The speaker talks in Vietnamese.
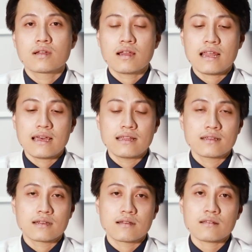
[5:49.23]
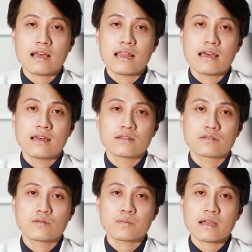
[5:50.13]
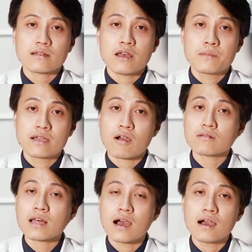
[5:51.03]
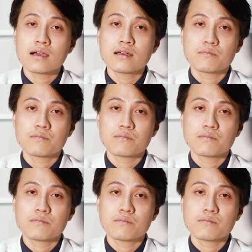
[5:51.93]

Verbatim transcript: Đó là có thể là chúng ta có thể bị khó thở,